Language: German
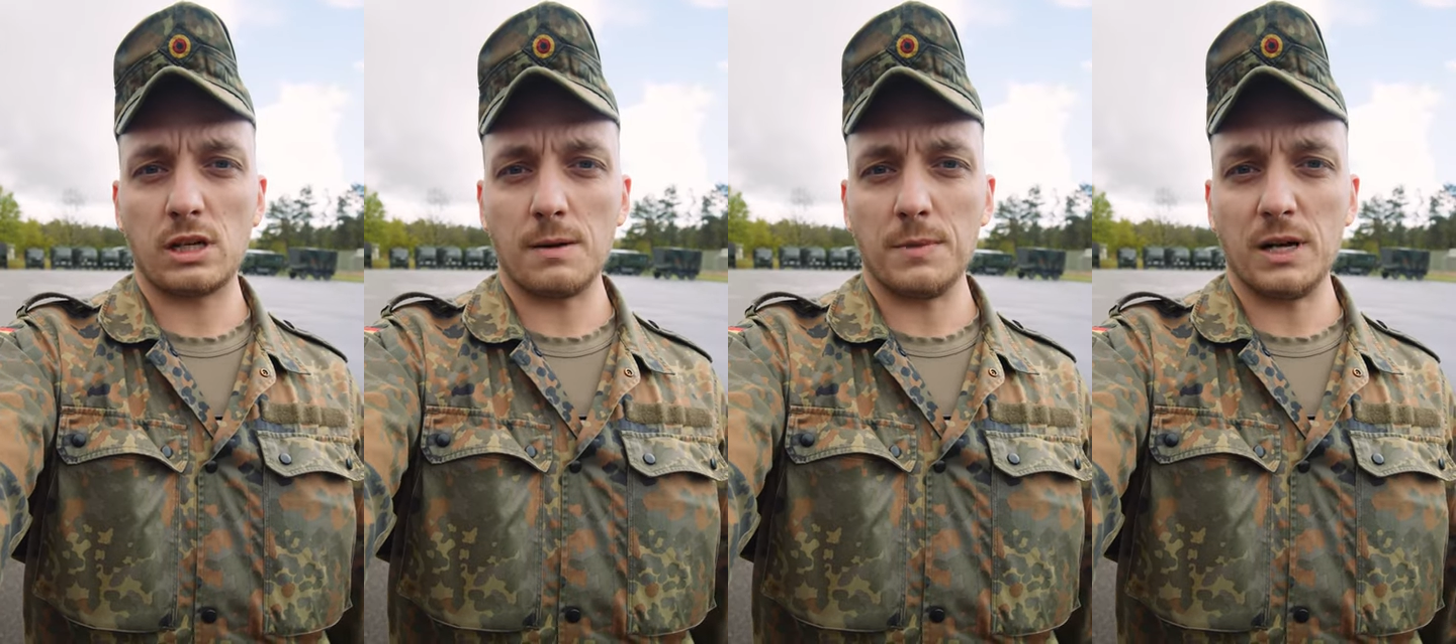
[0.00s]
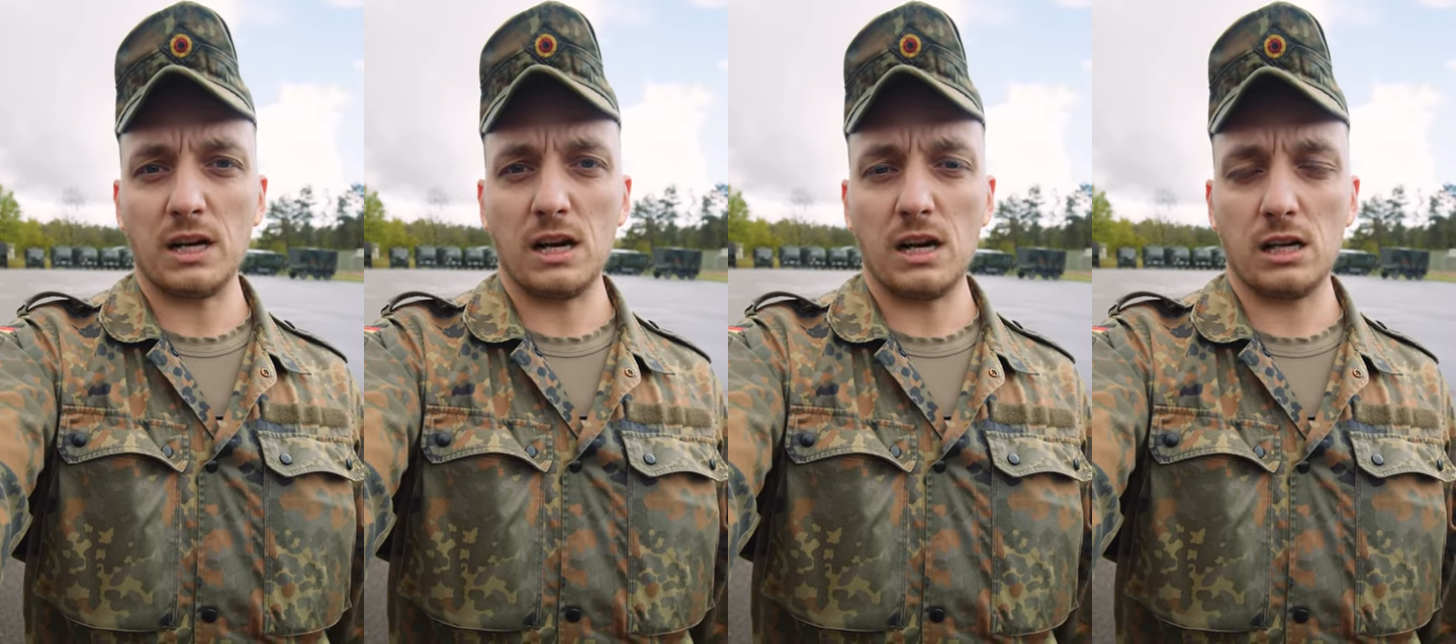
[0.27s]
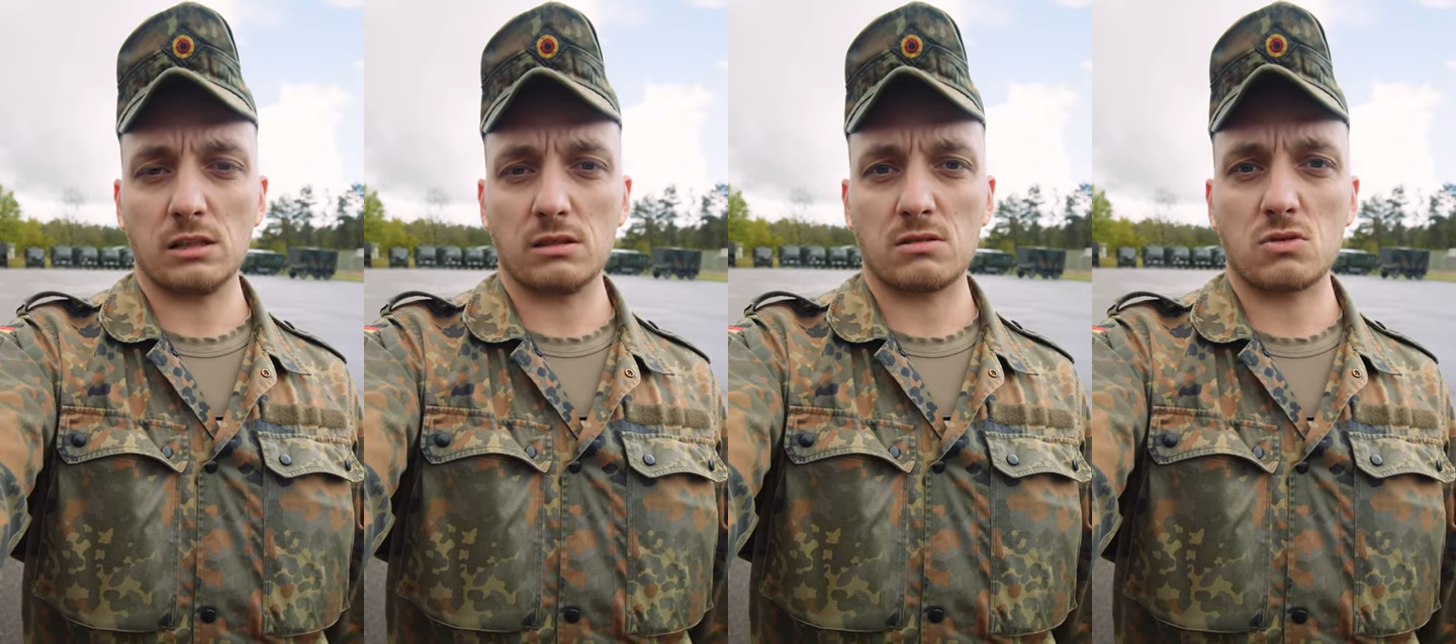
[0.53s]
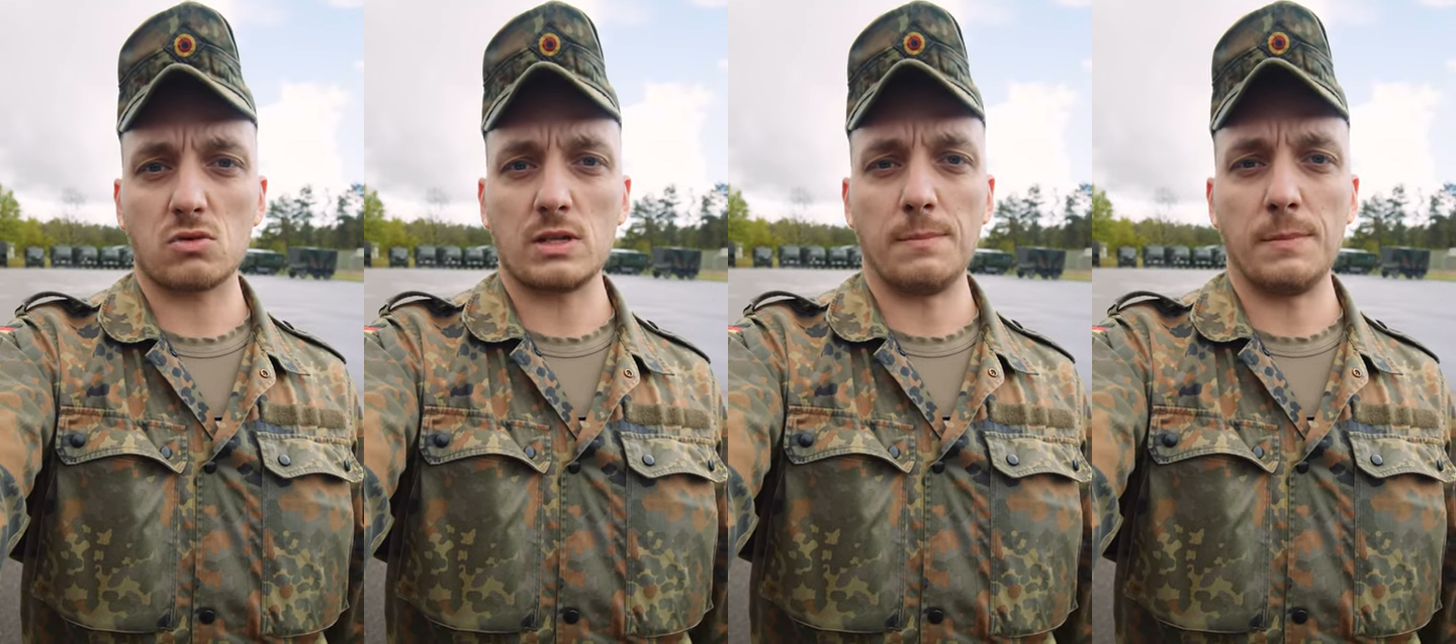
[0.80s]
Kameraden
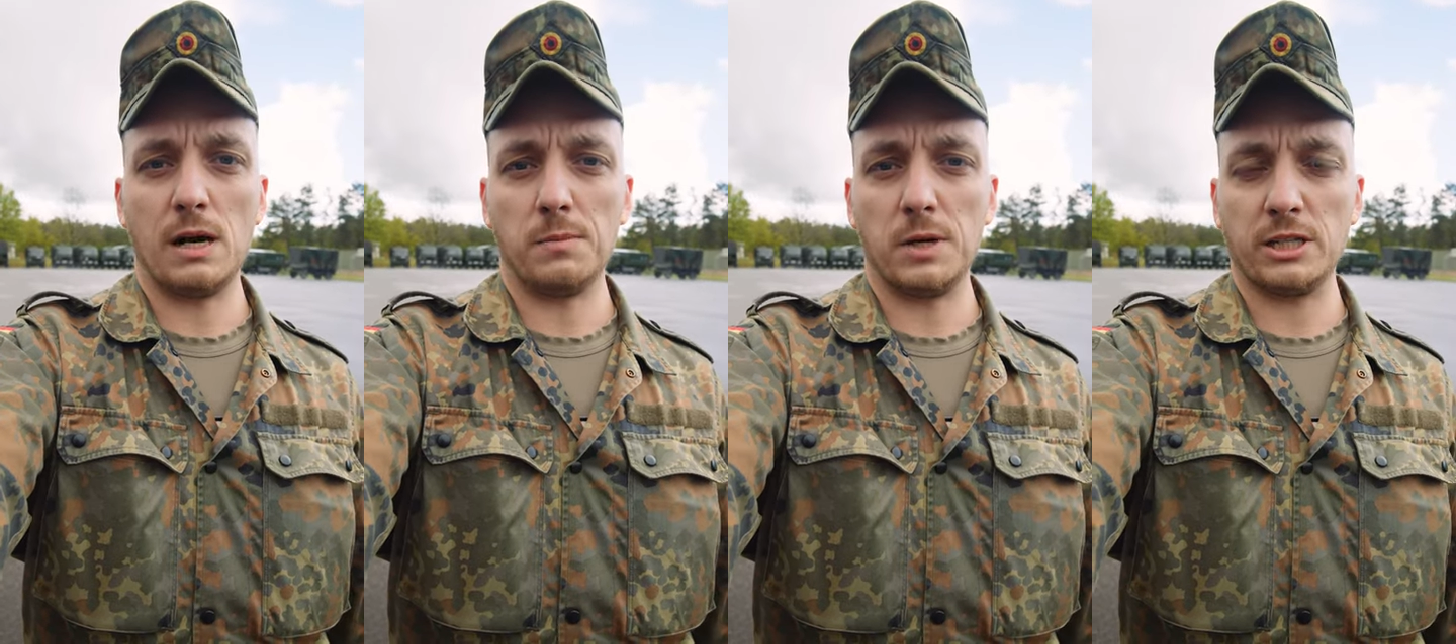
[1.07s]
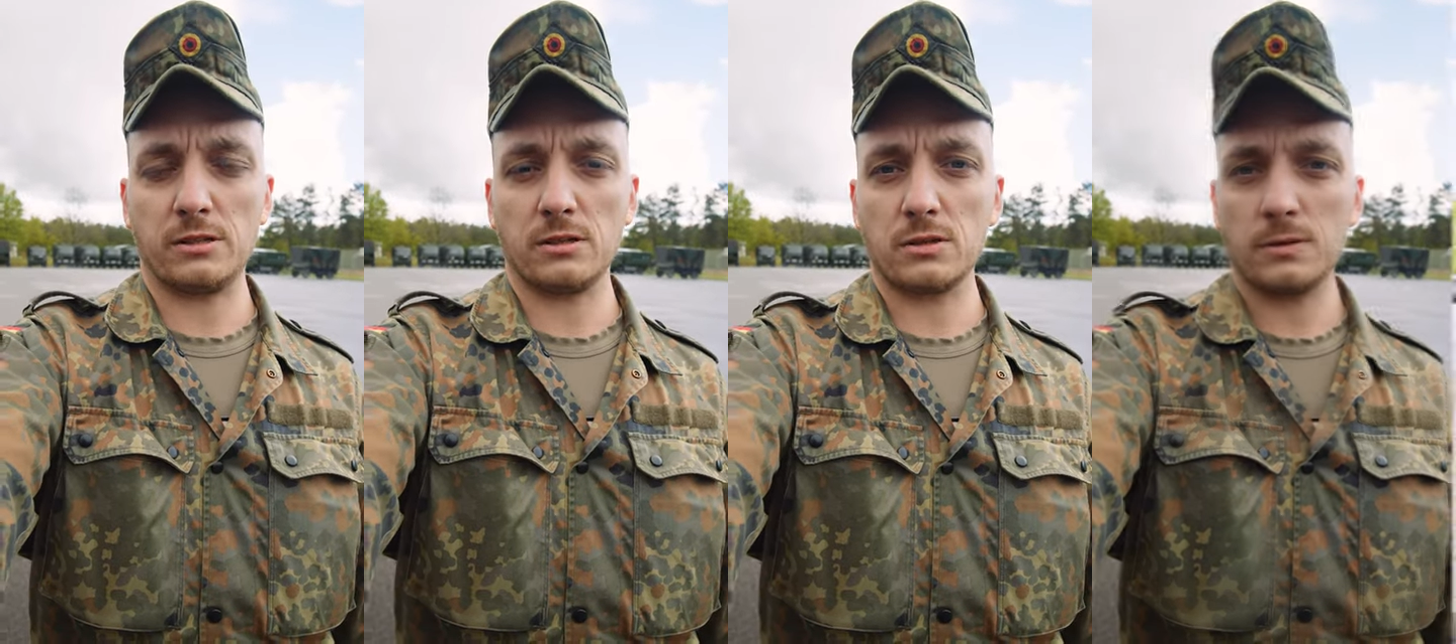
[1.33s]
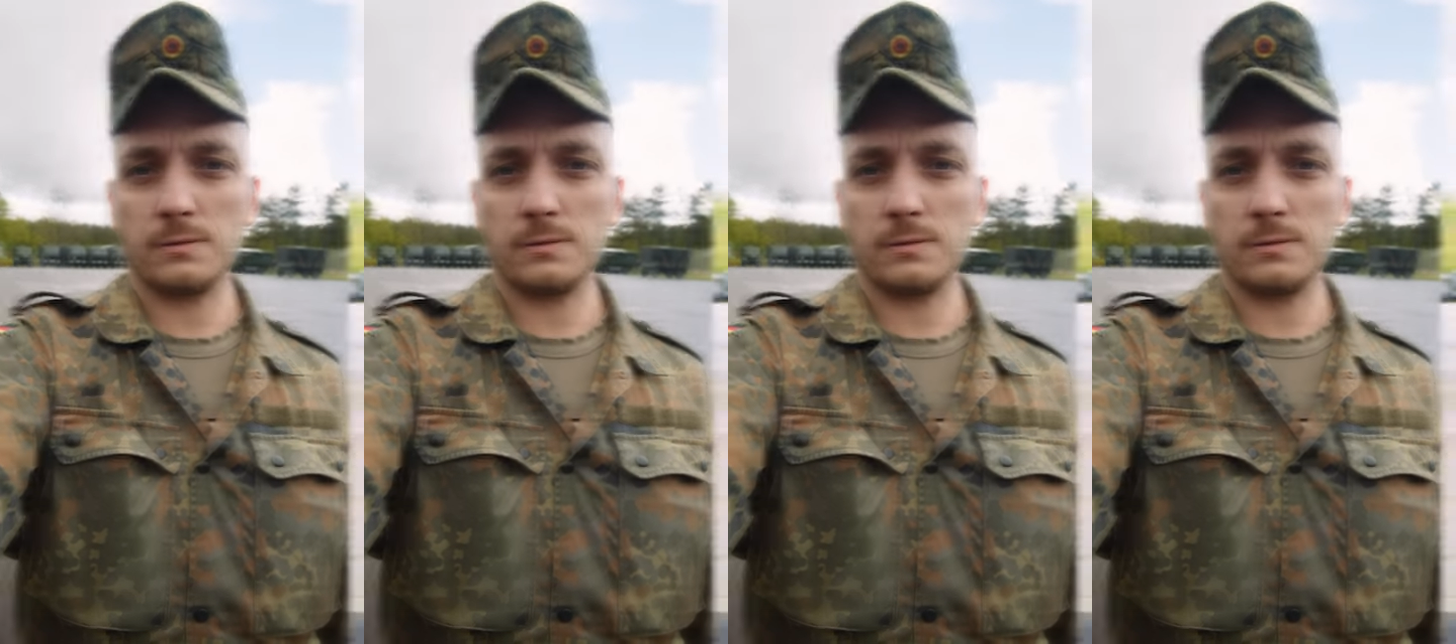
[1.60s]
zusammenarbeitet.